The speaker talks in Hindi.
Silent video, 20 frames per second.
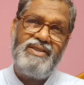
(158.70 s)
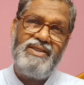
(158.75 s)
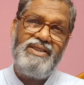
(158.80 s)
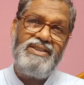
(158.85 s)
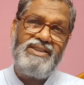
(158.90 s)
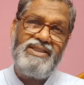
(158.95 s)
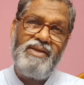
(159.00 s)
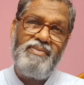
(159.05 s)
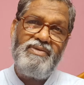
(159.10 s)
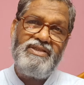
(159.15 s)

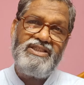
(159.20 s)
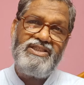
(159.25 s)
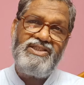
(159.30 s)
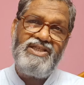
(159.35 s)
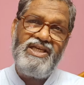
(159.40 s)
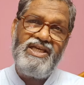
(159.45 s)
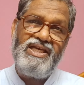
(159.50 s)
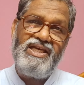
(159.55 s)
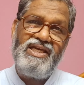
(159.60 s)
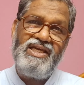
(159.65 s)
ईसा
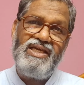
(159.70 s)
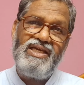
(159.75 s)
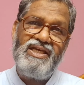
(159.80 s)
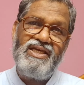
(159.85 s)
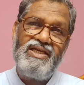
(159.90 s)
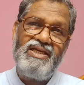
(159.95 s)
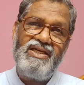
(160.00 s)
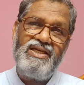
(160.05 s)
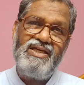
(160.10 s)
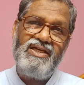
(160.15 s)
मसीही
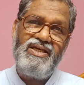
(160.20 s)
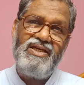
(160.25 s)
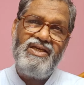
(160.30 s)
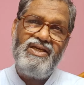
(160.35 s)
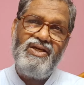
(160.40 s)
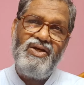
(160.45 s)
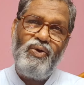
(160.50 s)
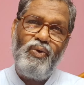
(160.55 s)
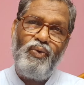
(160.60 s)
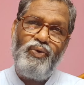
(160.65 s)

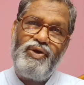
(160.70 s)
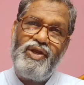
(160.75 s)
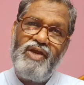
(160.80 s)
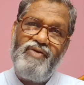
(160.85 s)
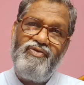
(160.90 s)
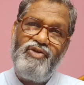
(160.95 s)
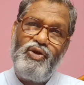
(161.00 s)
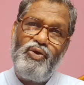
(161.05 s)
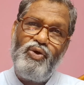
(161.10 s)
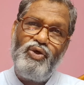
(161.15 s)
उनके
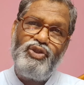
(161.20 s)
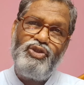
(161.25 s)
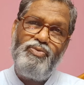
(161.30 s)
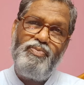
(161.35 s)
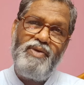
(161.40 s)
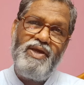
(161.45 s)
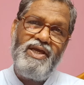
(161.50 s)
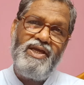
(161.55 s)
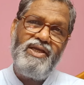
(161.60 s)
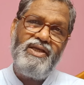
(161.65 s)
विरोध
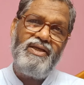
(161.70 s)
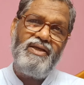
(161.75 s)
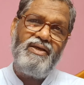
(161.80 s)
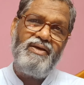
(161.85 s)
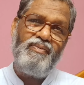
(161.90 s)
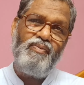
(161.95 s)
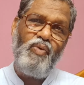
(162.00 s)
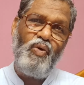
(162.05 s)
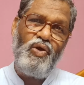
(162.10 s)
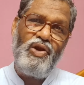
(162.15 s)
में
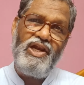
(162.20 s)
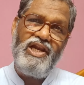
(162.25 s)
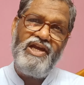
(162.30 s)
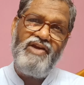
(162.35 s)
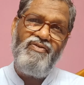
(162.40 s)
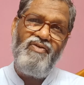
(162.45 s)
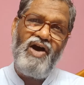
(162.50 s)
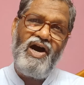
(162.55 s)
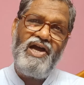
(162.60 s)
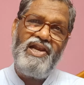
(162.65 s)

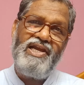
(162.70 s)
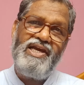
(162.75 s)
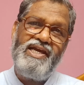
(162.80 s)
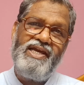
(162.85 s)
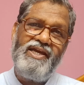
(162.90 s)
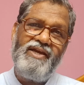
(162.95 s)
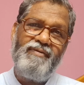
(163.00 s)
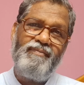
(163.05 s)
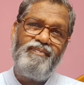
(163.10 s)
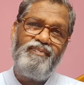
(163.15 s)
बोलने वाले
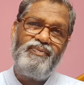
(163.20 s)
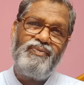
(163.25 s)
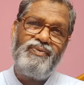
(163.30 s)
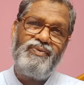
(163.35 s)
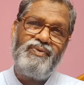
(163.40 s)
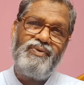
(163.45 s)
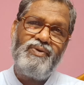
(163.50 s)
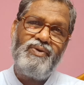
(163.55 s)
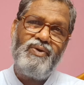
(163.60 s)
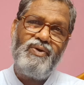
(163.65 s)

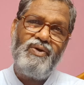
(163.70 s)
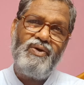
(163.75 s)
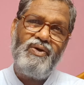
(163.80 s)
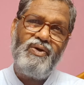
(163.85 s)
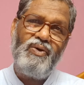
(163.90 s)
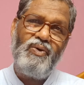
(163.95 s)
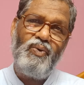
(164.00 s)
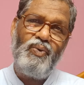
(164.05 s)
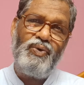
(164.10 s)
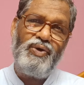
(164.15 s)

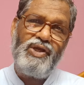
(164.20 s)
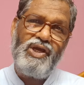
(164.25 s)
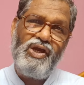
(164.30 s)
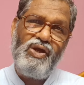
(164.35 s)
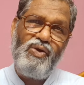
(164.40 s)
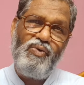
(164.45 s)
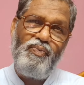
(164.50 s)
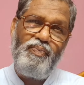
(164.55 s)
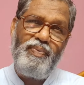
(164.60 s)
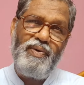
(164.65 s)

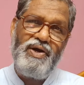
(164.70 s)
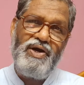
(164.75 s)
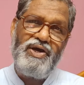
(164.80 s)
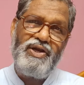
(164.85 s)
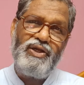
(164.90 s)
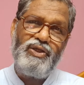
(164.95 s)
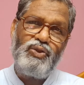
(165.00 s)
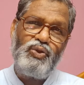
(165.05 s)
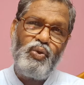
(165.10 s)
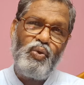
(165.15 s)
उनके
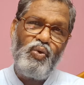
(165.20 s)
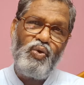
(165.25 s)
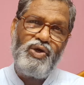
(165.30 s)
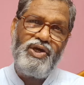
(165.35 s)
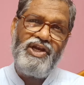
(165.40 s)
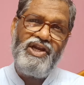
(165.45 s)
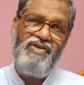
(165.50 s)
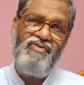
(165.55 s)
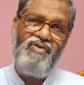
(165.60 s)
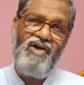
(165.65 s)
ऊपर
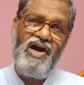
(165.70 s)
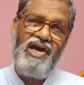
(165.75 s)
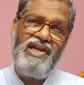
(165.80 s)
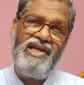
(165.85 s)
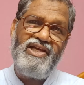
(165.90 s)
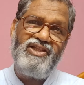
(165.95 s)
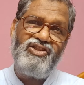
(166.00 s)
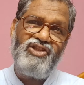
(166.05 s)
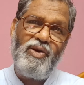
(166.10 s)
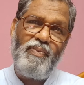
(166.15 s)
थूकने
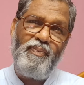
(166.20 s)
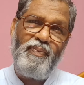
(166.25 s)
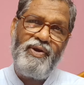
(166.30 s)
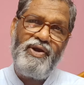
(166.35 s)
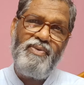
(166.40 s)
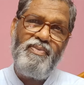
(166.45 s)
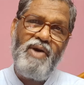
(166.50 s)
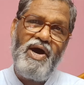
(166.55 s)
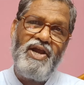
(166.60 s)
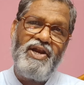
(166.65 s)
वाले
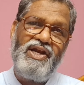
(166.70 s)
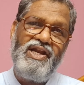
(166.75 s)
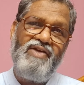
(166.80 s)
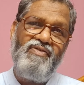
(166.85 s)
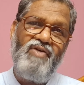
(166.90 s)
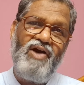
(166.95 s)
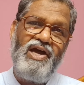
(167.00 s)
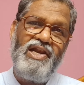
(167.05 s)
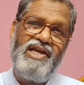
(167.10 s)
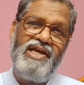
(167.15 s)
थप्पड़ मारने
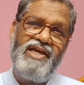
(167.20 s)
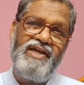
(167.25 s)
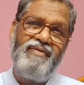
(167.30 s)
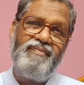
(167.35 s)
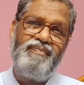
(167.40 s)
वाले